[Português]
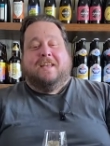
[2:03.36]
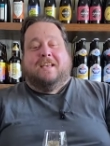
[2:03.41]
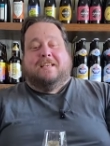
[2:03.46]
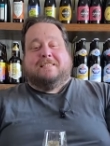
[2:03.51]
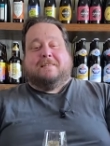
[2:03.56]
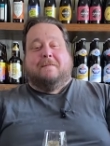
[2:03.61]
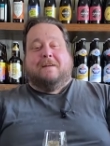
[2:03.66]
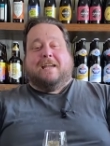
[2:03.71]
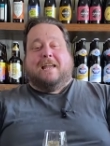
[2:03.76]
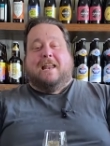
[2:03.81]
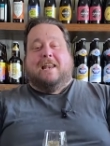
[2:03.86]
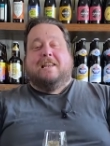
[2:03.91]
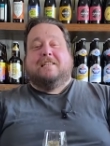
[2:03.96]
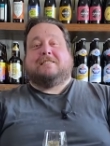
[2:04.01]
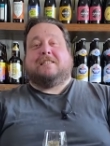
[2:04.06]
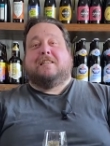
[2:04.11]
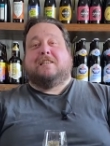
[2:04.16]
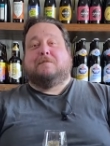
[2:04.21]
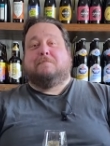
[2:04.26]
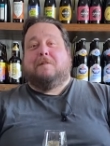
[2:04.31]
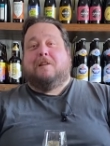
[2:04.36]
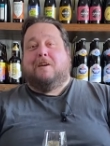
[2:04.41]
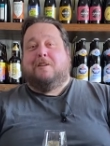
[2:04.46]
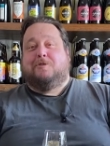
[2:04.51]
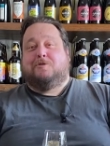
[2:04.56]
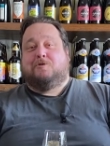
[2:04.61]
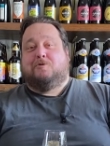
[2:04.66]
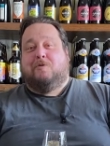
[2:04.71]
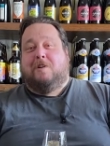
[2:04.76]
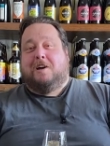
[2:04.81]
Sabe aquela lista das
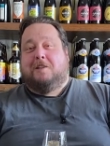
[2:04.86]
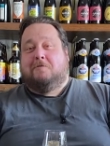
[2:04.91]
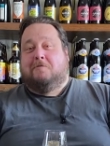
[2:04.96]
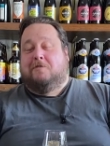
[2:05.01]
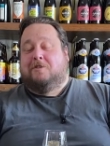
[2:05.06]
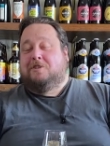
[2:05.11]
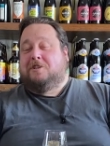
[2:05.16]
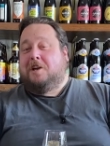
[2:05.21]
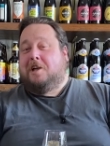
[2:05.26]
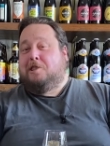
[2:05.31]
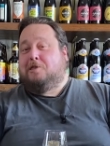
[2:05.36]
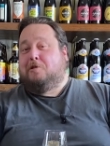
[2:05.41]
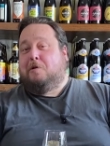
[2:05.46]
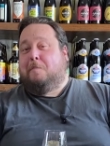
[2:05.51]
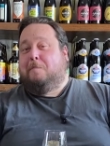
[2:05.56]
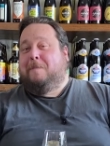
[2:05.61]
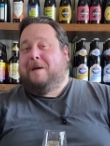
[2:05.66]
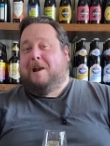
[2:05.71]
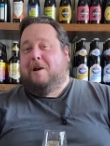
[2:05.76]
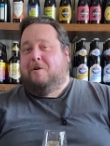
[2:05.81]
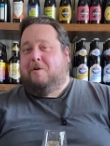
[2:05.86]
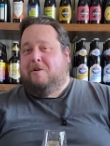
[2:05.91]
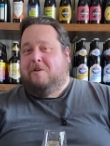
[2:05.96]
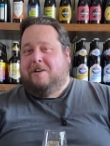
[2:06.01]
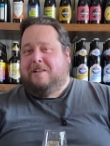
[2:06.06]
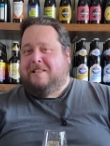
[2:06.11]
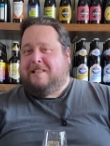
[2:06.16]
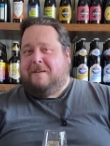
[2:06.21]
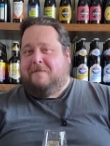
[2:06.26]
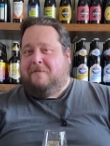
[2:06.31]
melhores do ano? Já
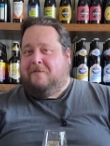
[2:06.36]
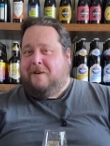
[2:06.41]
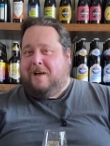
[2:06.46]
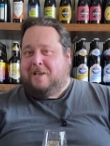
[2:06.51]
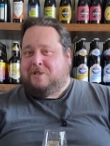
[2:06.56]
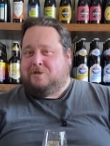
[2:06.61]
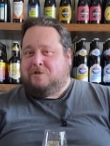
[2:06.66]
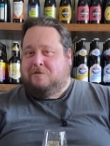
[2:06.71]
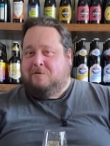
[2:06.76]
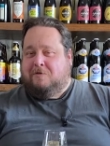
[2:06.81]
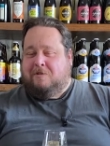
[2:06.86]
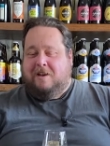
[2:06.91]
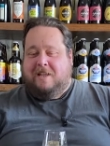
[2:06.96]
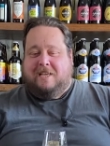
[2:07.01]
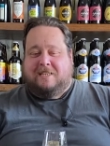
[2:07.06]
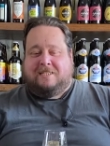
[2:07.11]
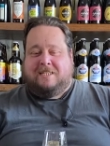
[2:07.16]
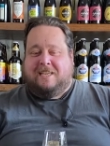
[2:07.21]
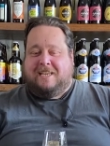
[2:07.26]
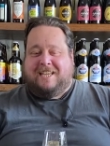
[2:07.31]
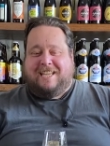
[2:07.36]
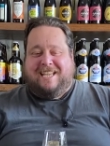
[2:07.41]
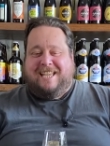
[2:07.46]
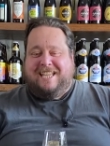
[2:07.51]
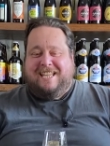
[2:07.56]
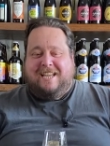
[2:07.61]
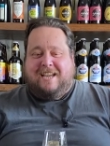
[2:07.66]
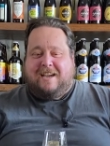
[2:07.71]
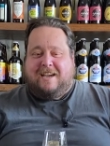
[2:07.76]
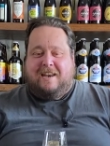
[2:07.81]
atropelou e tá fácil num rolê assim.
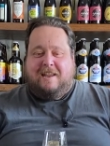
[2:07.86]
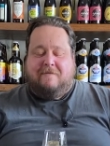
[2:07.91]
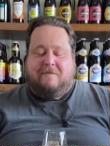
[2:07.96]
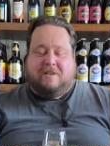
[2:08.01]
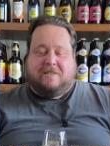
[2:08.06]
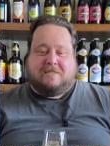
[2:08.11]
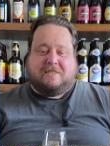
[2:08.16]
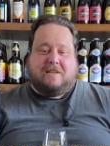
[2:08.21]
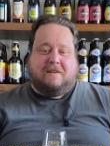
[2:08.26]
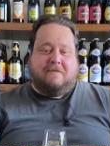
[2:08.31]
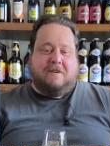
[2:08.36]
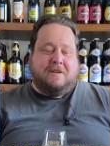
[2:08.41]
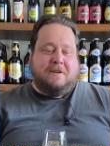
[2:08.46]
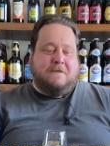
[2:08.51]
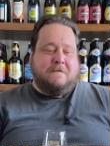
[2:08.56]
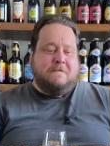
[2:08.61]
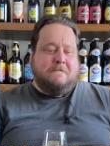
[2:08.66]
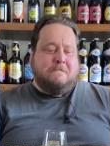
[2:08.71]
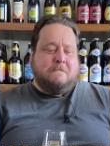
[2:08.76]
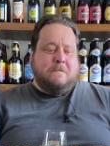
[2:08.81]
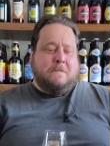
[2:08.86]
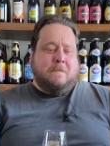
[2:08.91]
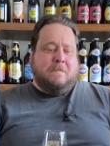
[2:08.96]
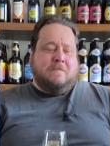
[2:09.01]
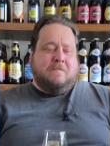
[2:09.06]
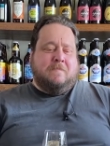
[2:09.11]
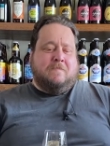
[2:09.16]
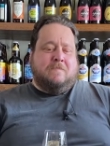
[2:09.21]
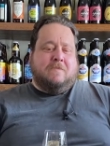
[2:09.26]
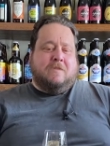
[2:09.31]
Incrível essa cerveja.
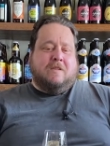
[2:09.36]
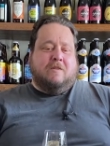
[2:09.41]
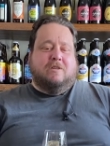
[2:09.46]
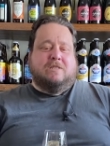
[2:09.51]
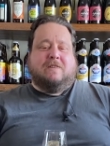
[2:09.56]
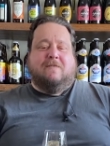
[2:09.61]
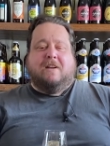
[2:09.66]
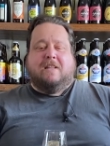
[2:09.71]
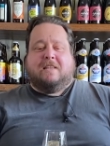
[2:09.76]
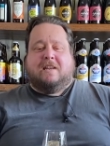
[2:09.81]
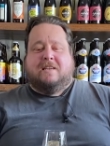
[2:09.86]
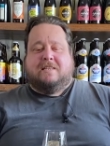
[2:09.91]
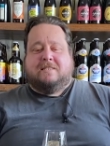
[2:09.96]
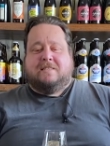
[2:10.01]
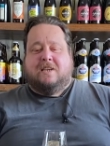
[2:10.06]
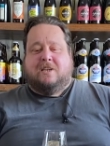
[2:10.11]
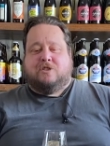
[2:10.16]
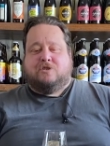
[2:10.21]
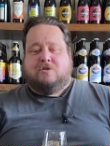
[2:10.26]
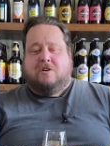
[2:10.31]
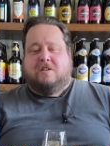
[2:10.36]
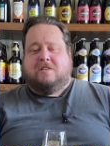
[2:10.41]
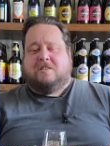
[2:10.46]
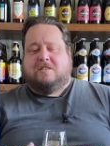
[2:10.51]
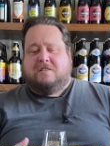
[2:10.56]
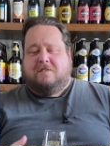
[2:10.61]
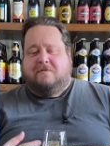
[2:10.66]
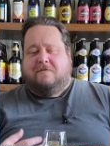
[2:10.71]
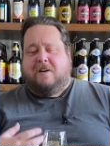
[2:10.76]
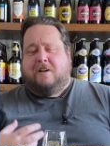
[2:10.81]
Você vai trazer as
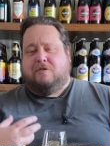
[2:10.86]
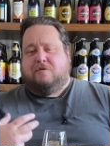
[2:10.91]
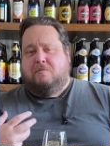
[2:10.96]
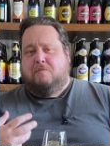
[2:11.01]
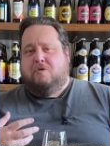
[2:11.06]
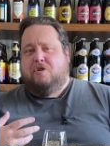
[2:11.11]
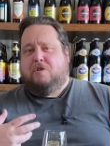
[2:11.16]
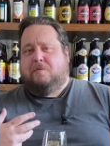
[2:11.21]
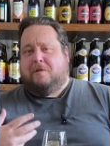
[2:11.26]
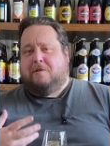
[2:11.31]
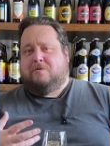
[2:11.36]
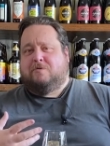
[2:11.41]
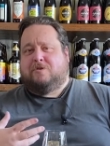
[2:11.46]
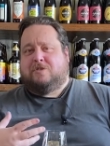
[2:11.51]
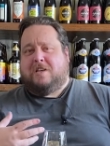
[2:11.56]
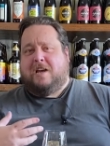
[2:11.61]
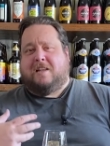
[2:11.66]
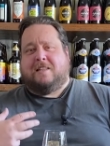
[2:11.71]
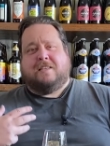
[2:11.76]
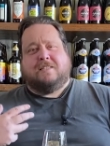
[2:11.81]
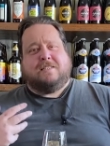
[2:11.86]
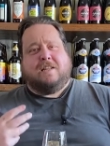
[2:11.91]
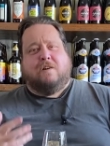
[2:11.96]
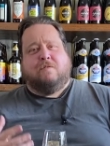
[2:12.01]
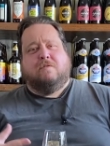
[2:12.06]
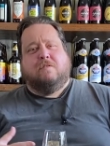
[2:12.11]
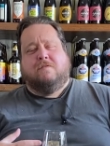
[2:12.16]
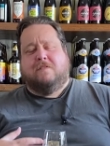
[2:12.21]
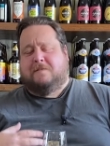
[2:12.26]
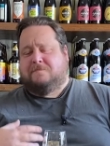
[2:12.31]
notas de fato muito pronunciadas da
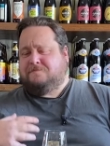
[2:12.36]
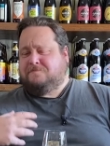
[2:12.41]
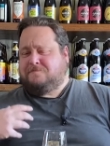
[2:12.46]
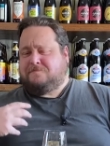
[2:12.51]
uva.